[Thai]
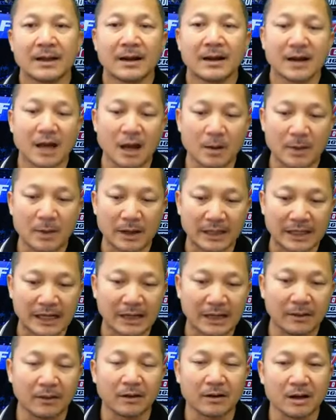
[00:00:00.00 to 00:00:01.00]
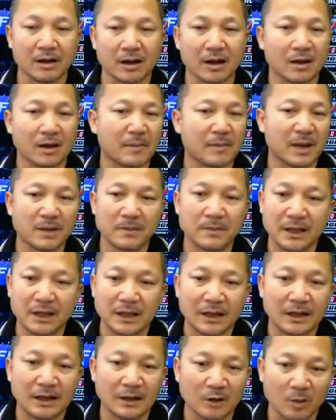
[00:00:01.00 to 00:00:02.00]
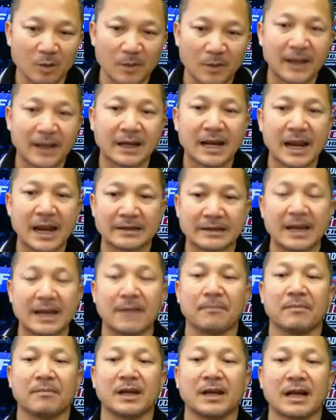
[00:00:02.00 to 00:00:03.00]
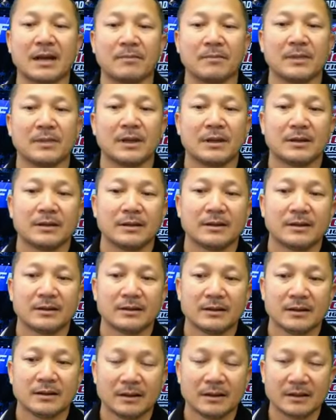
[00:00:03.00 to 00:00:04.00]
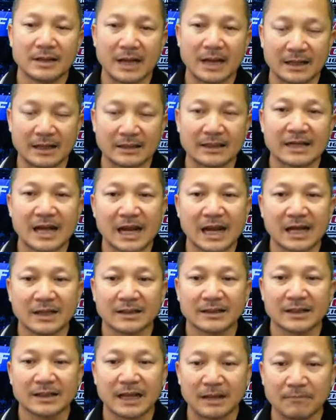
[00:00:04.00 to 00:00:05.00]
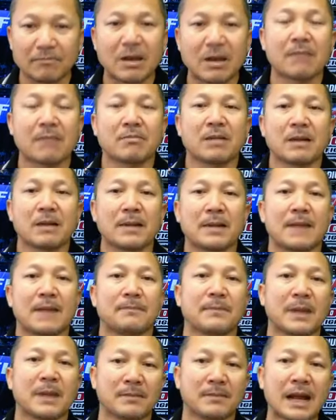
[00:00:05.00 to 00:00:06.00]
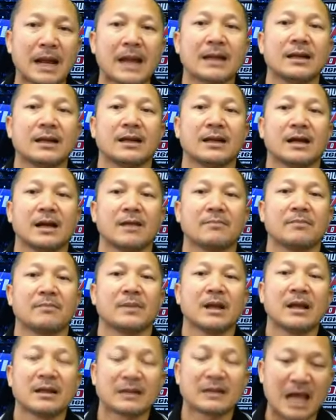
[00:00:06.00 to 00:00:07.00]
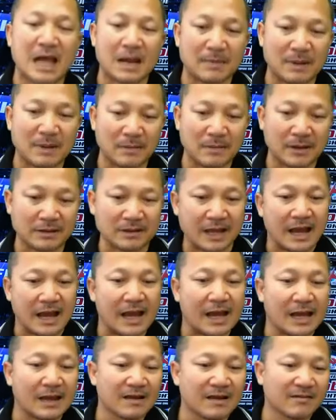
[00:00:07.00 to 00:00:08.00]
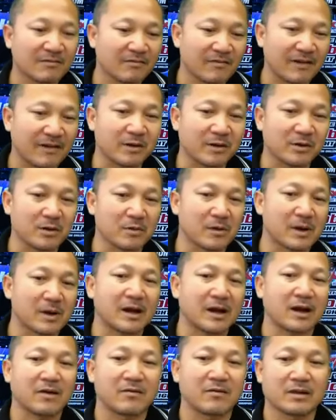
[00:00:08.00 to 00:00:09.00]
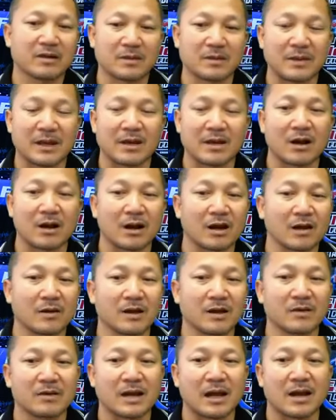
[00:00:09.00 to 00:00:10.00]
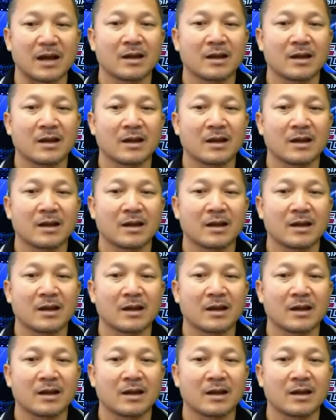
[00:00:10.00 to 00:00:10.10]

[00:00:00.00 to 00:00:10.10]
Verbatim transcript: เข้ามาเที่ยวแล้วก็ไม่มีโรคภัยไข้เจ็บนะครับอยากจะได้เห็นภาพงามๆแบบนั้นนะครับถ้าเป็นภาษาวัยรุ่นก็บอกว่าสมัยก่อนเขาเรียกว่า